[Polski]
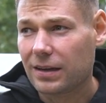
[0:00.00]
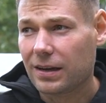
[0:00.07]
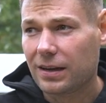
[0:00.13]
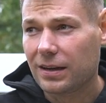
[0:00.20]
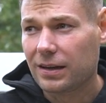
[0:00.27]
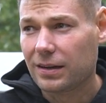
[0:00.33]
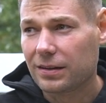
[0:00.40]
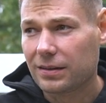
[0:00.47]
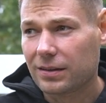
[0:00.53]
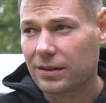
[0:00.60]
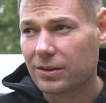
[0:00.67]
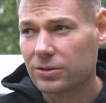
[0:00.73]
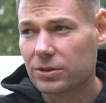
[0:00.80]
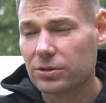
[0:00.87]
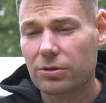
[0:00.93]
a
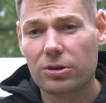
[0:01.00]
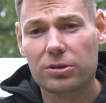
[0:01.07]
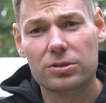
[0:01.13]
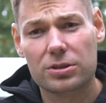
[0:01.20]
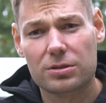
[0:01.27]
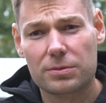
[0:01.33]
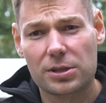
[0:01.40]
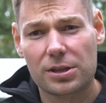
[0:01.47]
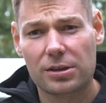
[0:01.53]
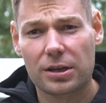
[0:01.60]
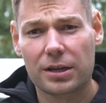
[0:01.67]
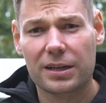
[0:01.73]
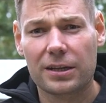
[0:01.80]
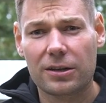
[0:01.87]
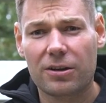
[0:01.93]
chodziło o to, żeby się
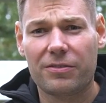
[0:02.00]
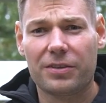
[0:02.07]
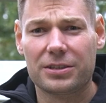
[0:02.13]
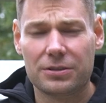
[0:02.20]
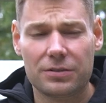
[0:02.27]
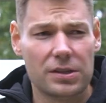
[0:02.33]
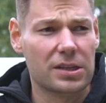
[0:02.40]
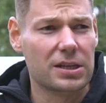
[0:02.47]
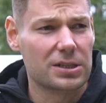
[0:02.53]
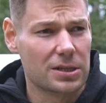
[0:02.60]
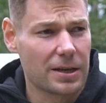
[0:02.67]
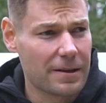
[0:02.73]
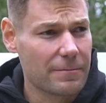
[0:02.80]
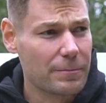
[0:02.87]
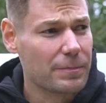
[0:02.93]
zregenerować
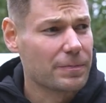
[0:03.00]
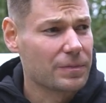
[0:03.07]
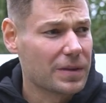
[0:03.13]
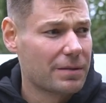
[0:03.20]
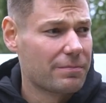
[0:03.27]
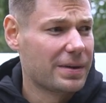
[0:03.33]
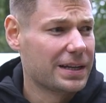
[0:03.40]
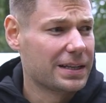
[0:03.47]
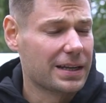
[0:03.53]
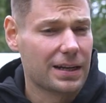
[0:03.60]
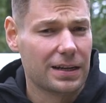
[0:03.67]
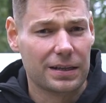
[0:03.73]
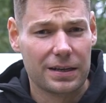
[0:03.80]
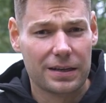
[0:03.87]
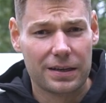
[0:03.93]
fizycznie,
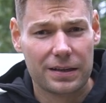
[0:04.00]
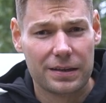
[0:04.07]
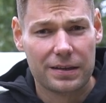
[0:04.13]
mentalnie.